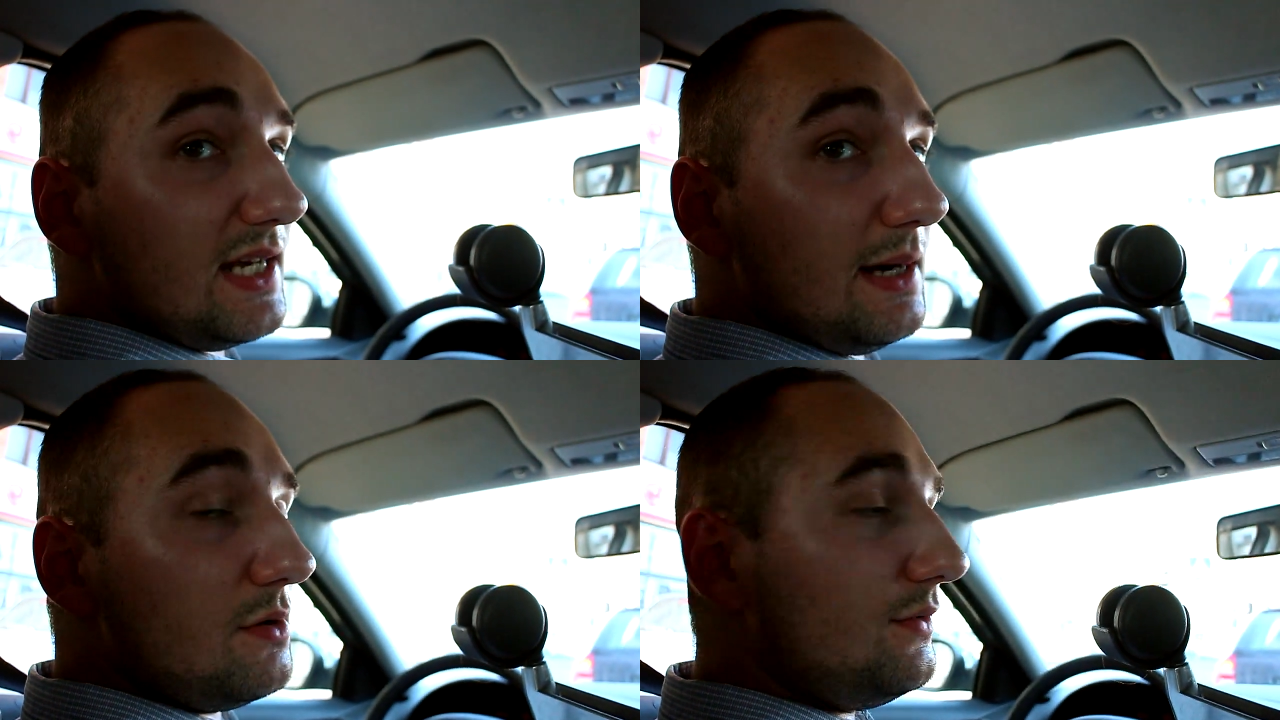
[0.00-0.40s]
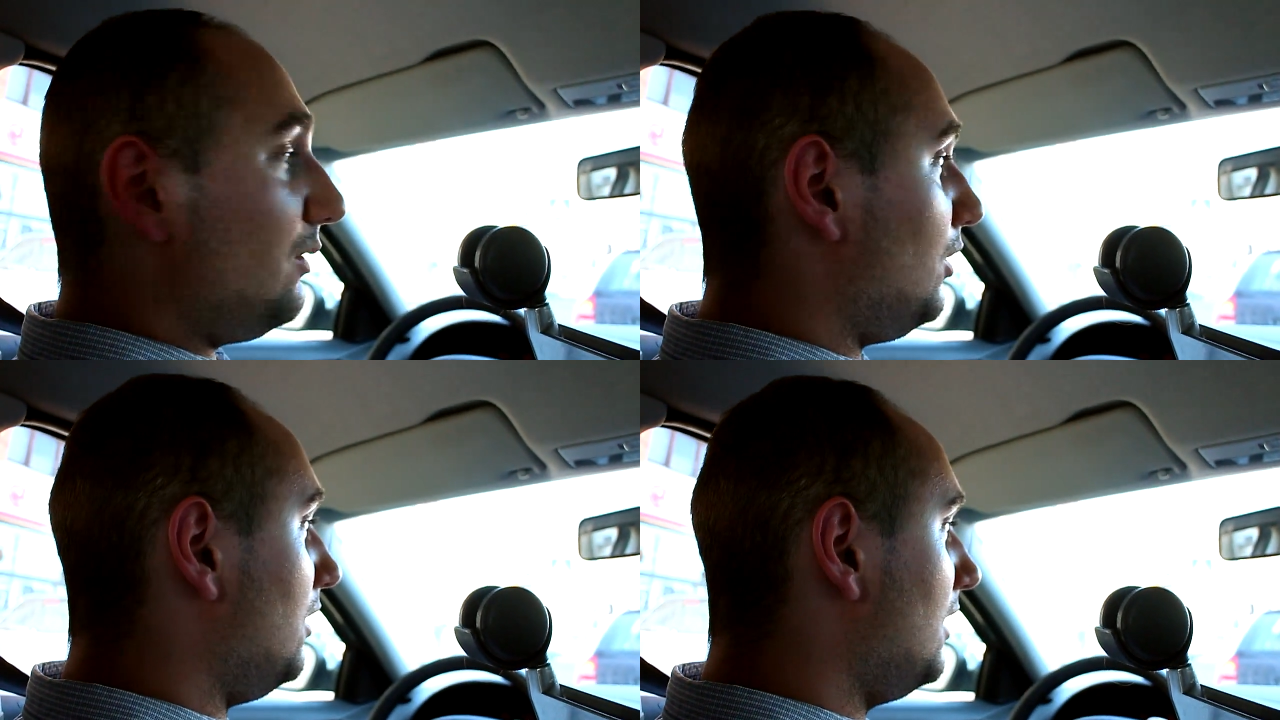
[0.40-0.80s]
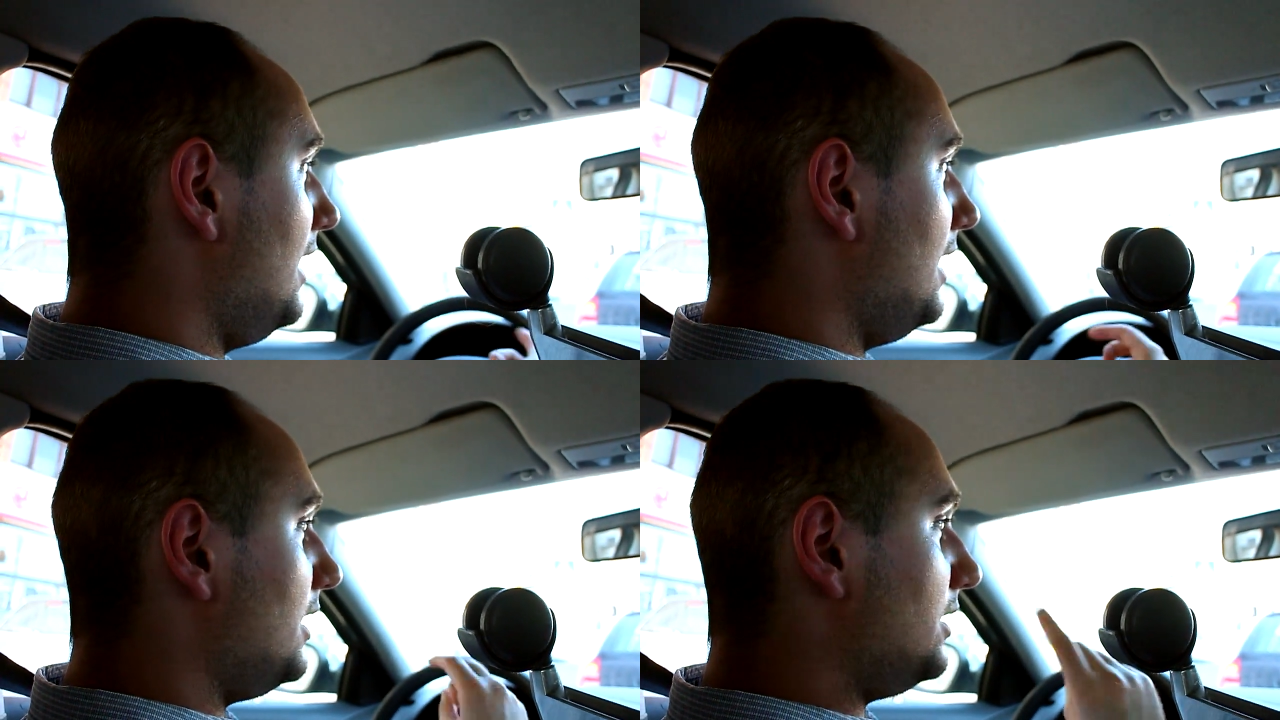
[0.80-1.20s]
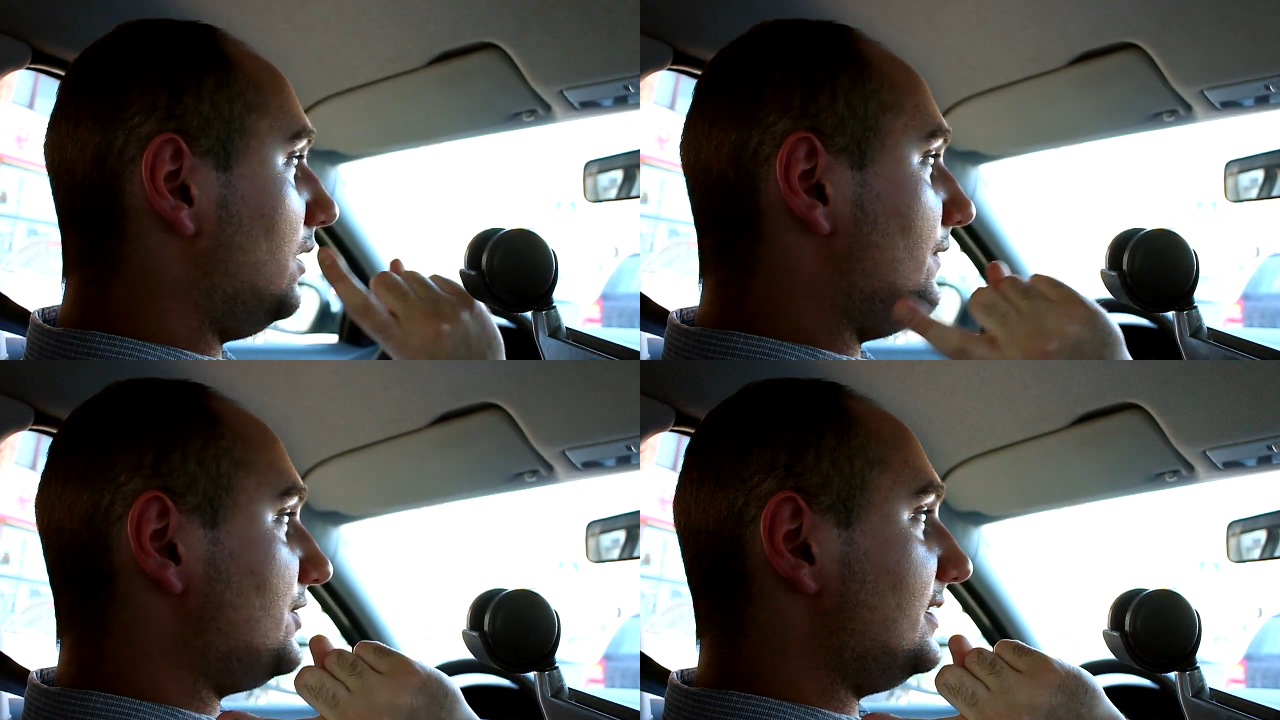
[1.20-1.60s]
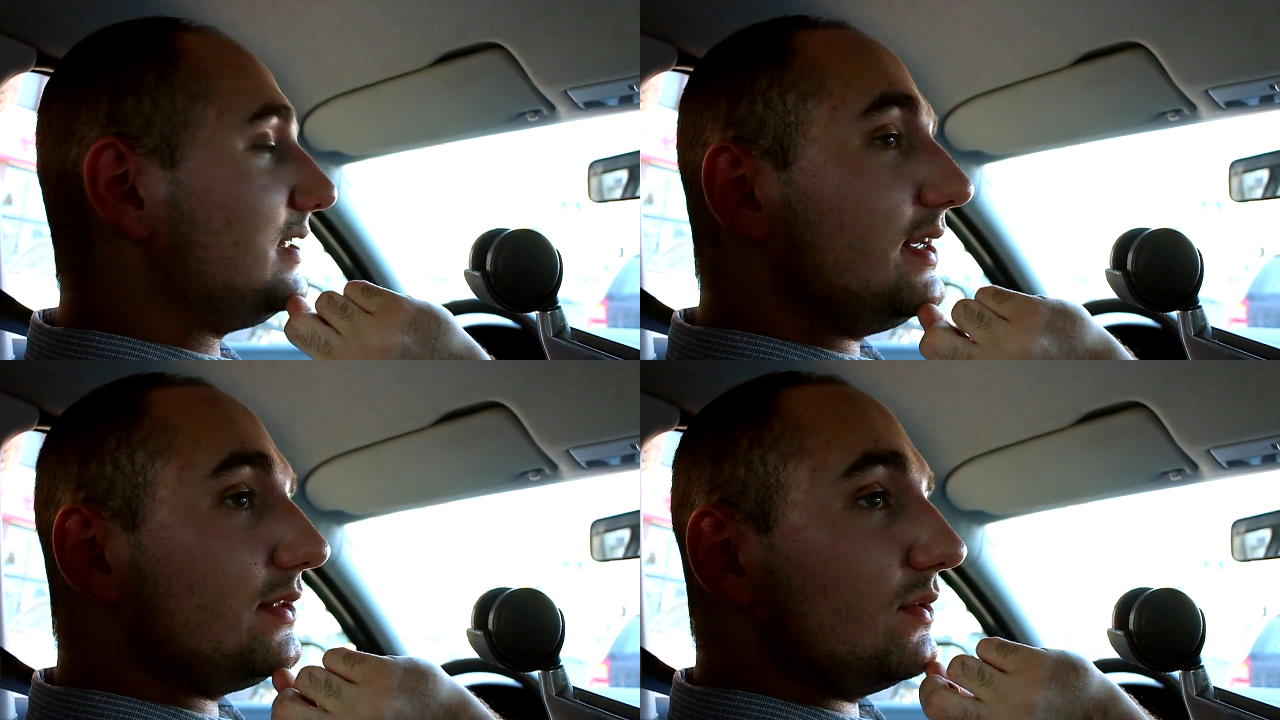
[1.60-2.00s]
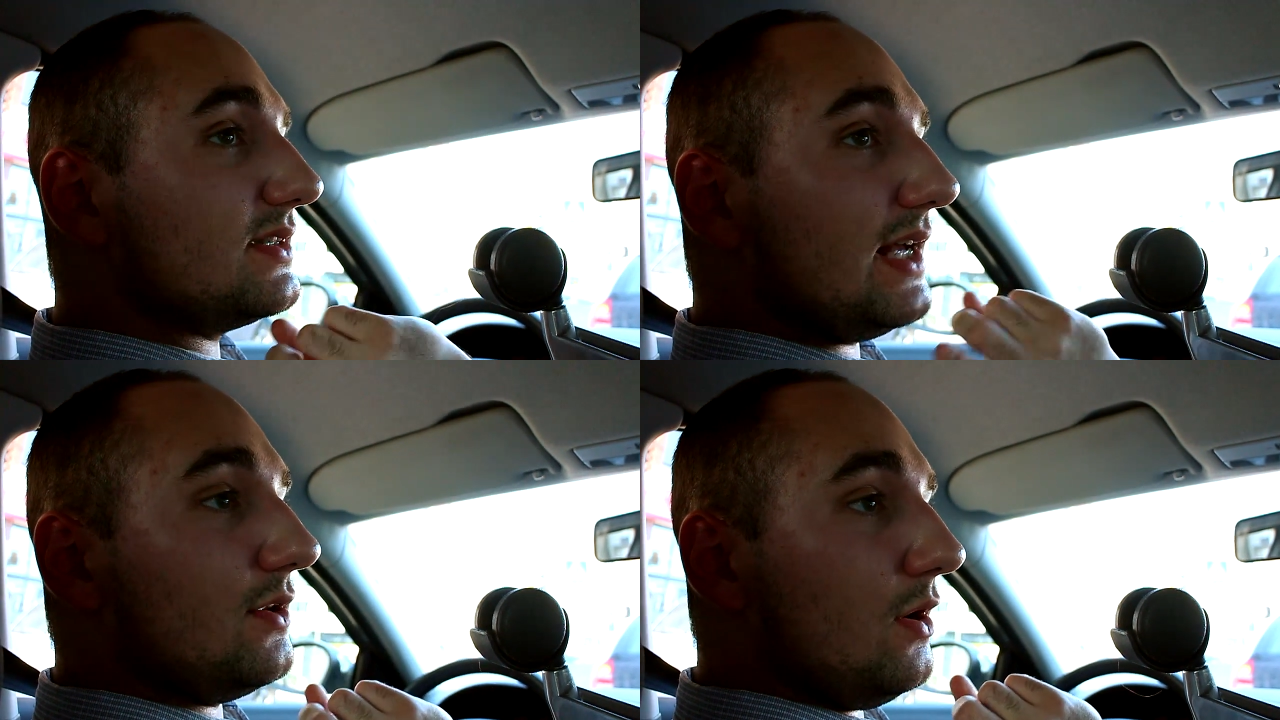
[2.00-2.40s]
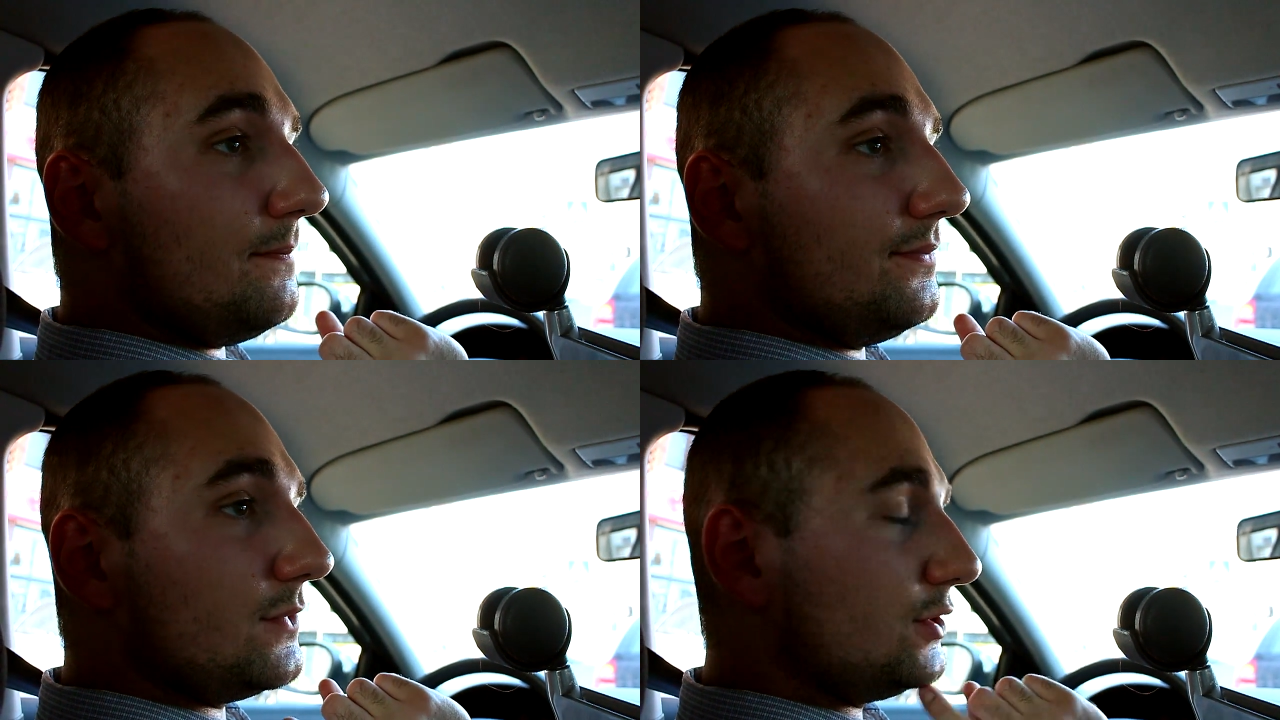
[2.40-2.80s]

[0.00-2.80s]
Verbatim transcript: zahamowało i rowerzysta jadąc za nią,